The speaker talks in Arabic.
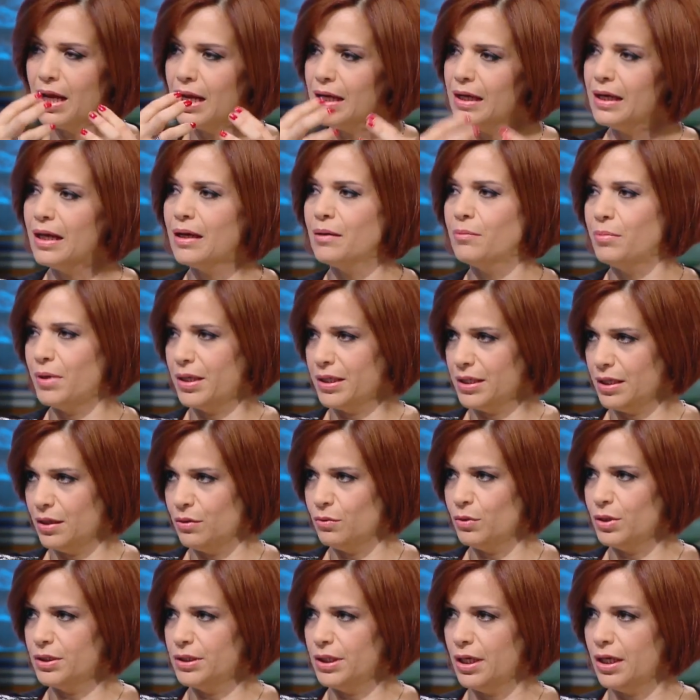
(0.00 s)
هلا باي
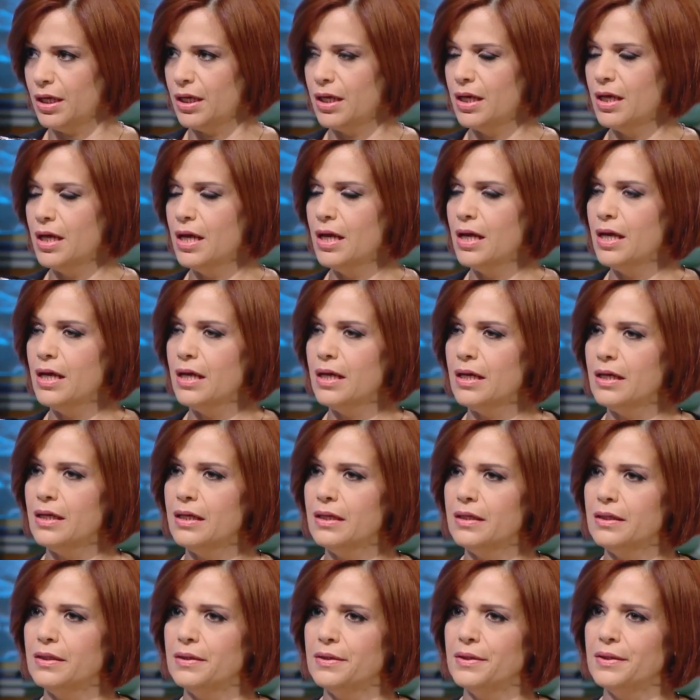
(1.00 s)
وضع
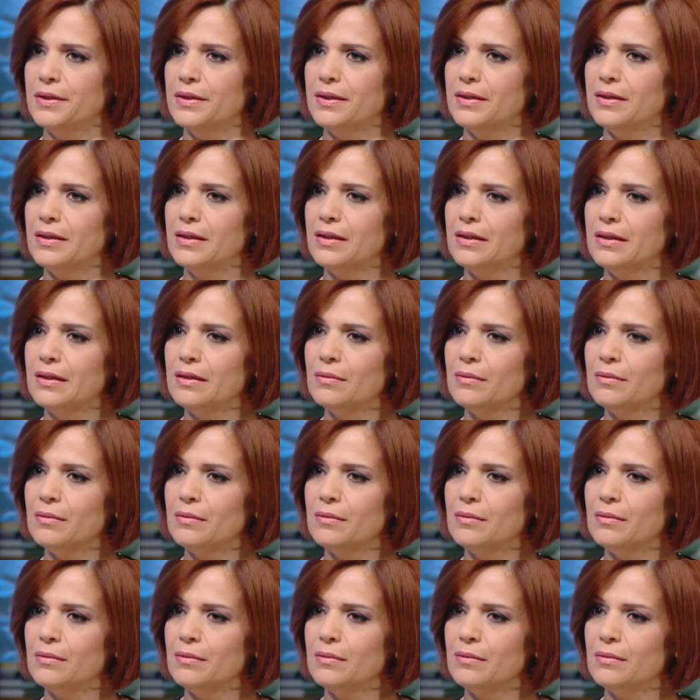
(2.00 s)
آه